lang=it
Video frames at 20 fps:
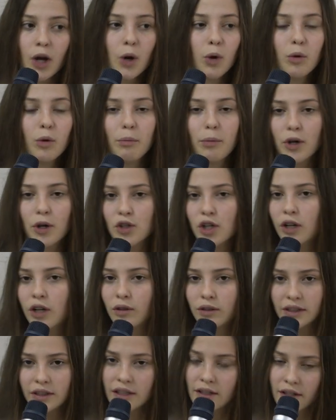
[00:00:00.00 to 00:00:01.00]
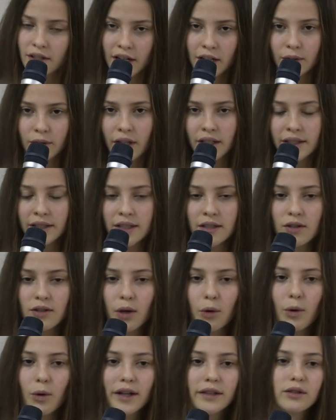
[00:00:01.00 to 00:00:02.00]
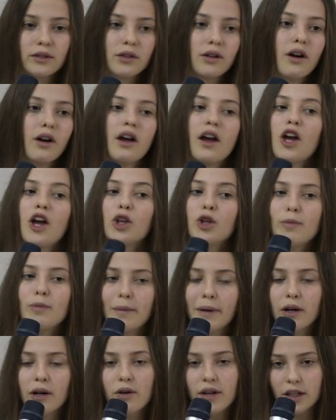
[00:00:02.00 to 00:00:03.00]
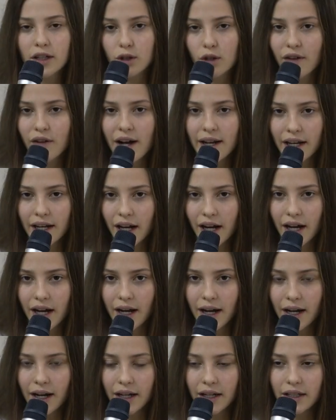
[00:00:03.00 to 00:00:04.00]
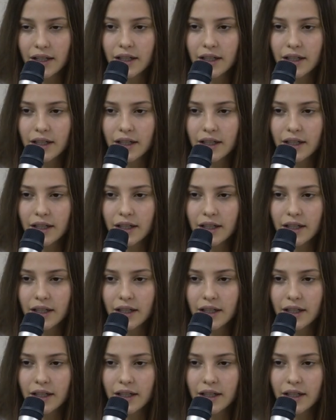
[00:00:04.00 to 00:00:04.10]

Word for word: un po' ci ha condizionato all'inizio in quanto dobbiamo ancora trovare la,